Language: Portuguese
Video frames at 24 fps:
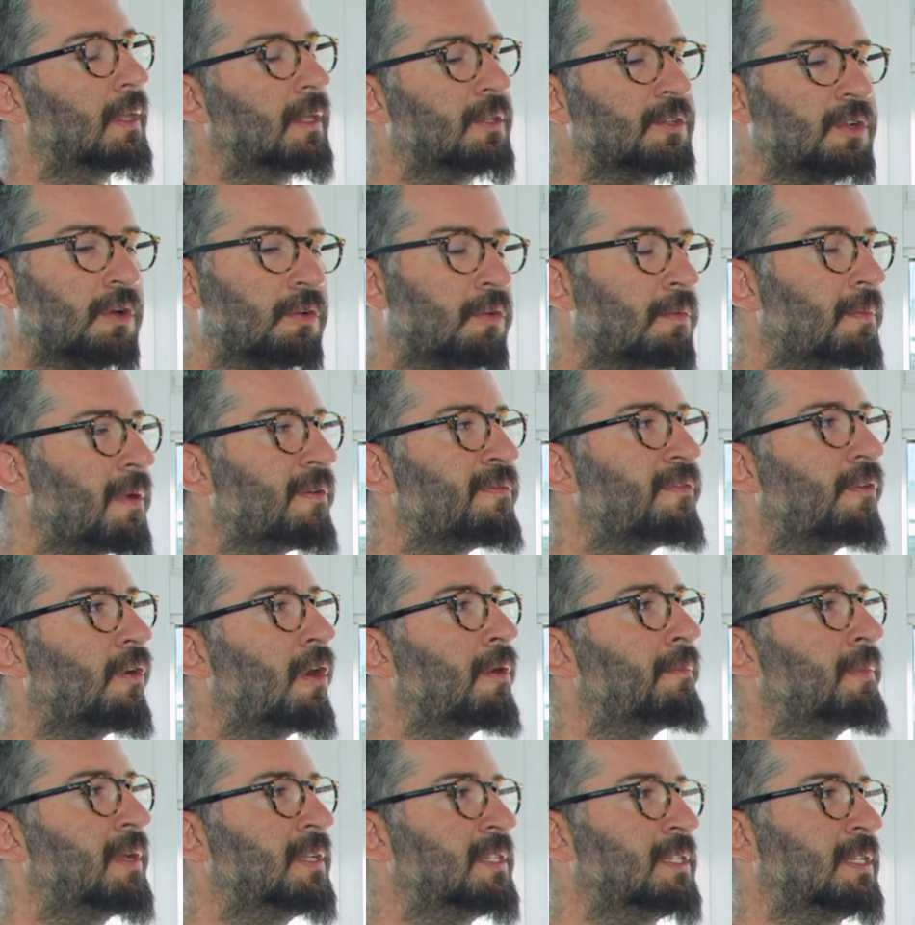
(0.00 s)
De alguma
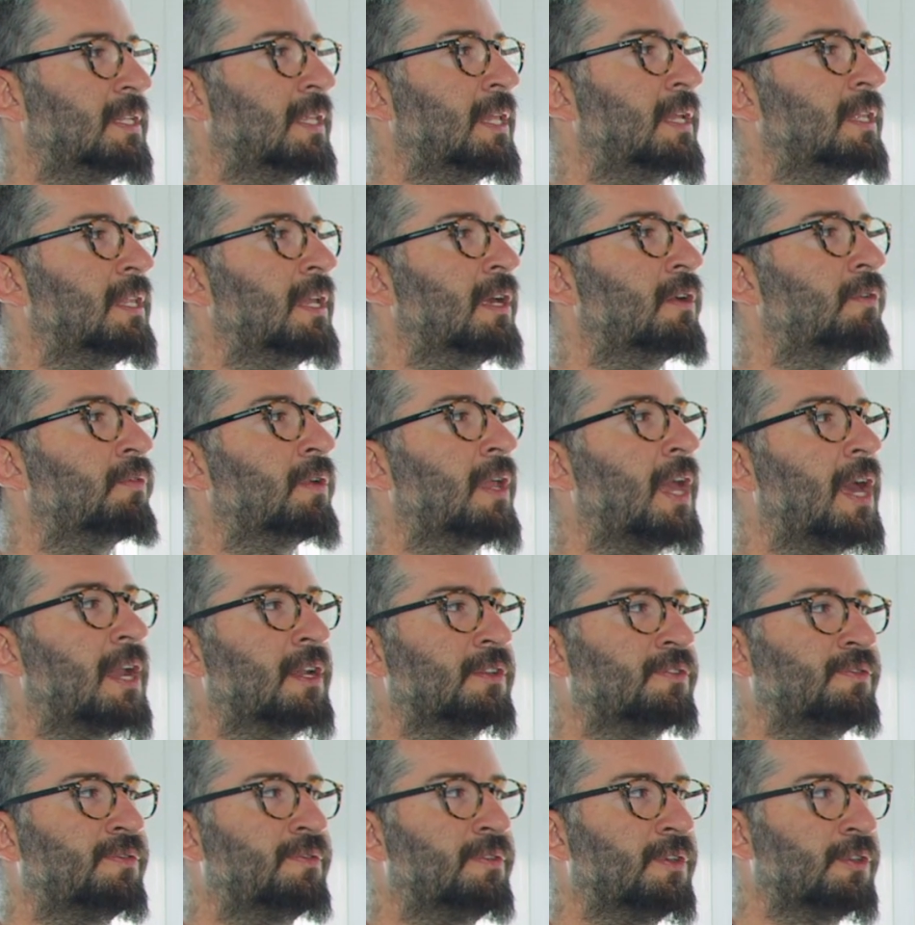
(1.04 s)
forma, eles entenderam que
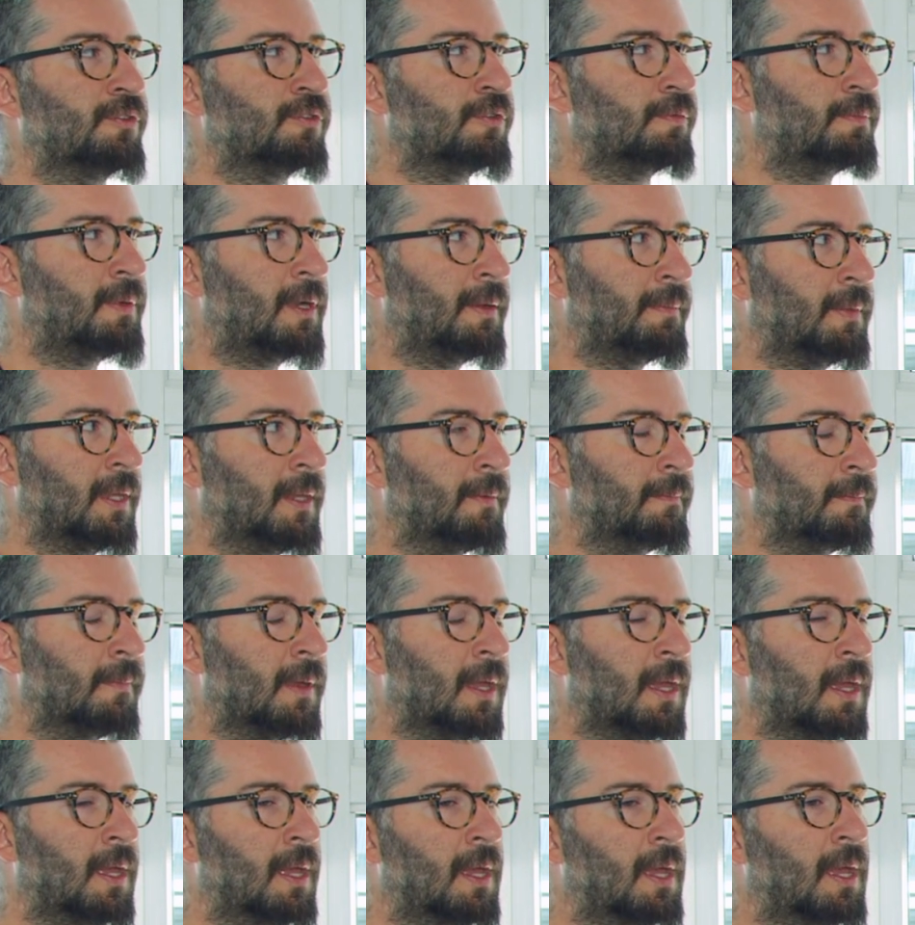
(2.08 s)
era difícil para mim.
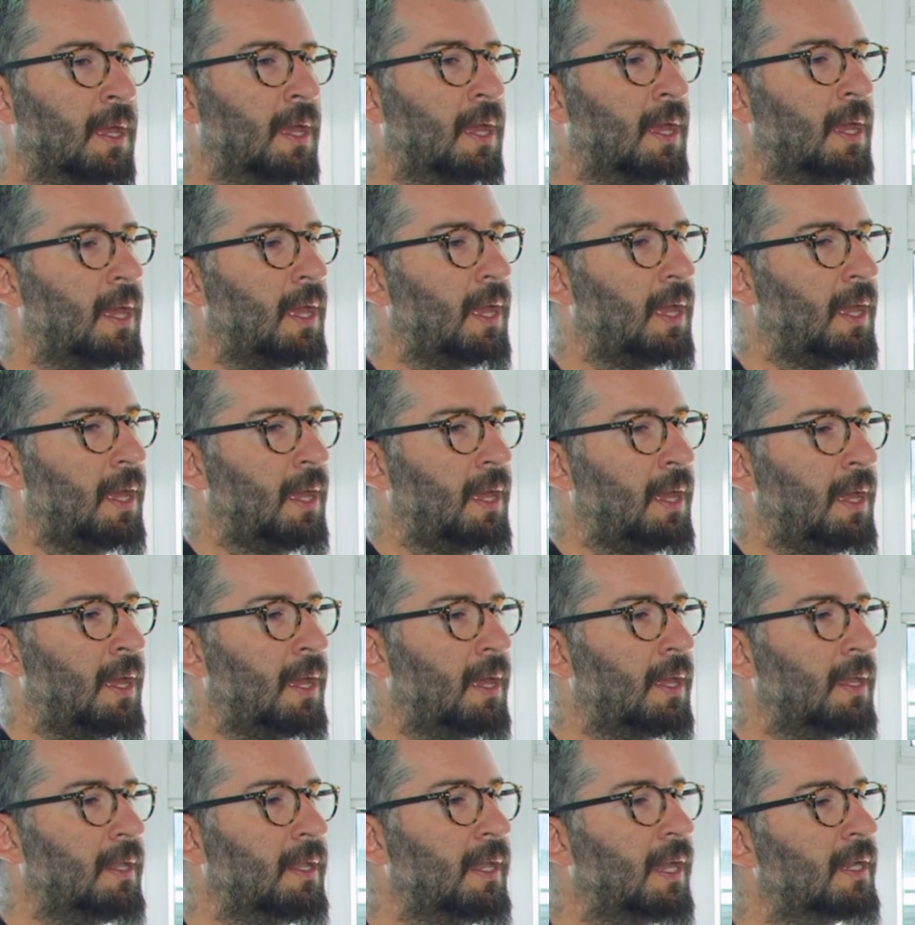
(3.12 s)

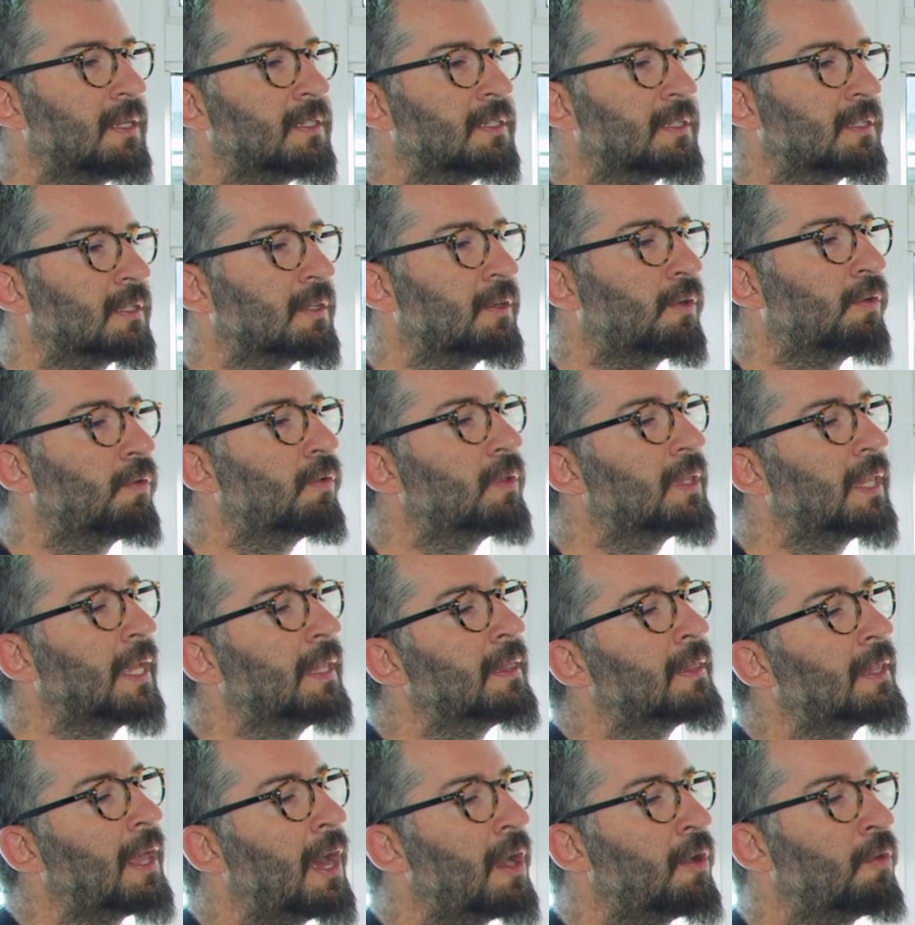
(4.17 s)
É, e eles
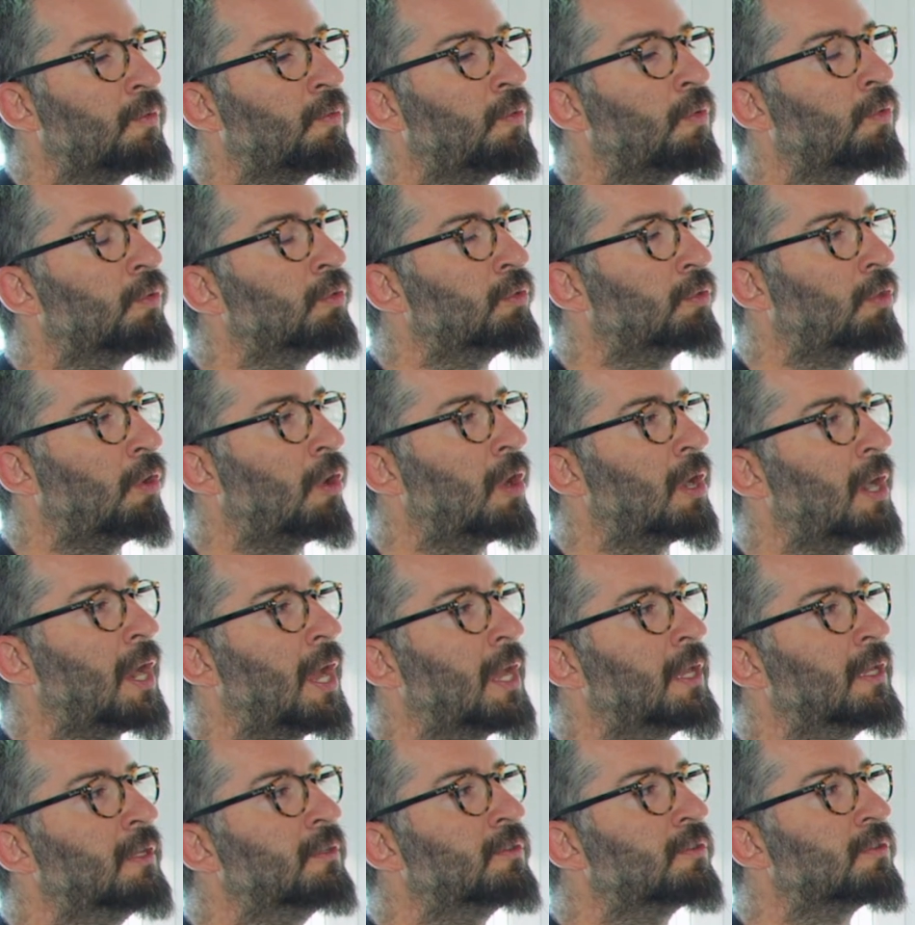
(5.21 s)
tentaram
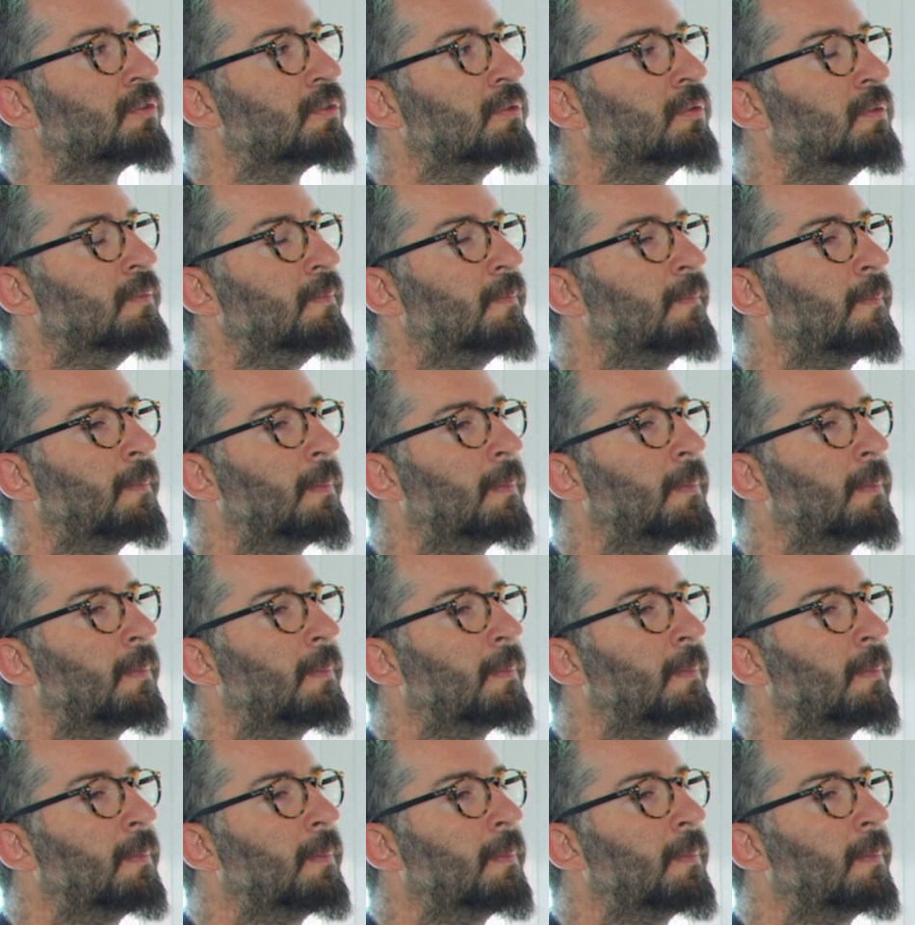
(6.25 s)
contornar isso